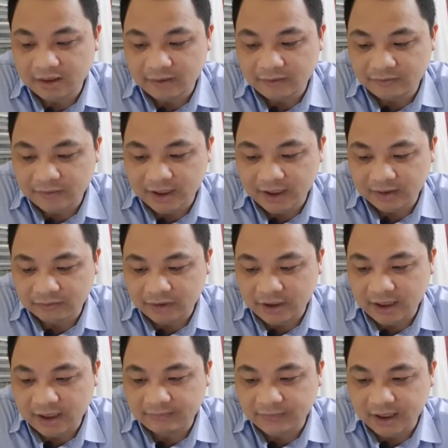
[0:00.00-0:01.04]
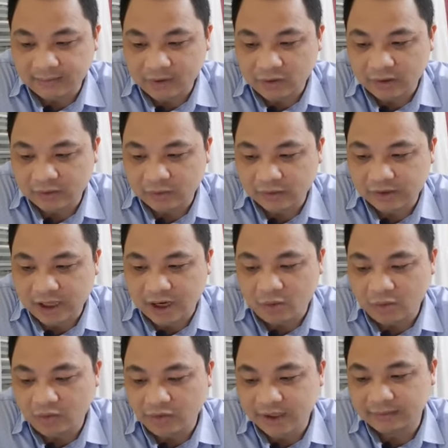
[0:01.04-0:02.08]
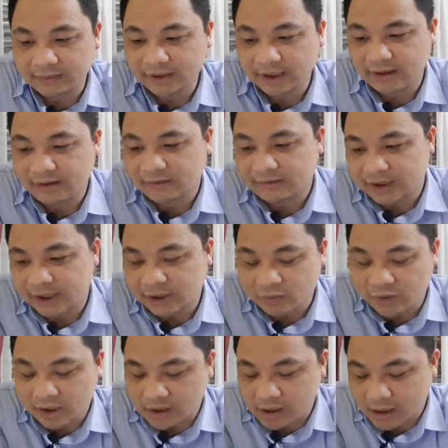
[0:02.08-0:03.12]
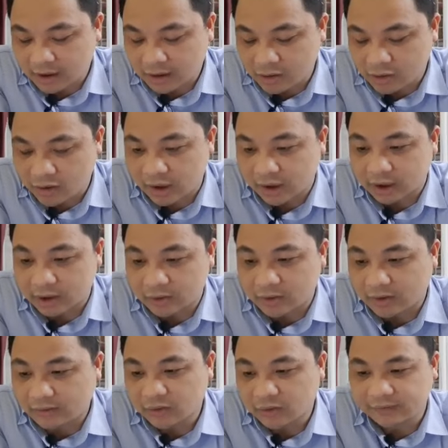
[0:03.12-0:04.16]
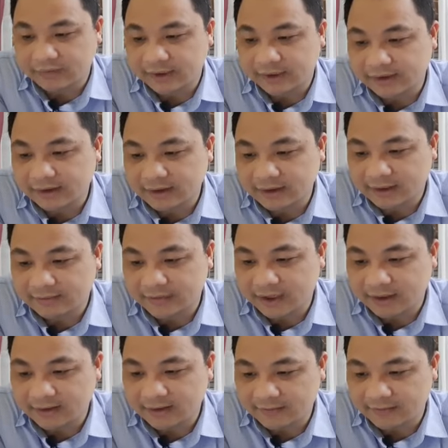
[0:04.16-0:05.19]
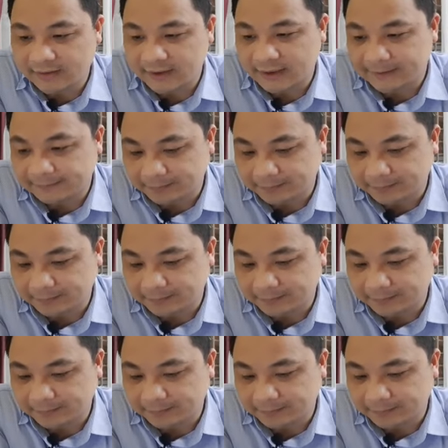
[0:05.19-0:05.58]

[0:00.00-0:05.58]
và vâng, chúng ta làm tiếp câu hỏi số 6 các em nhé liên quan các câu hỏi liên quan đến luật viên chức các em nhé và vâng.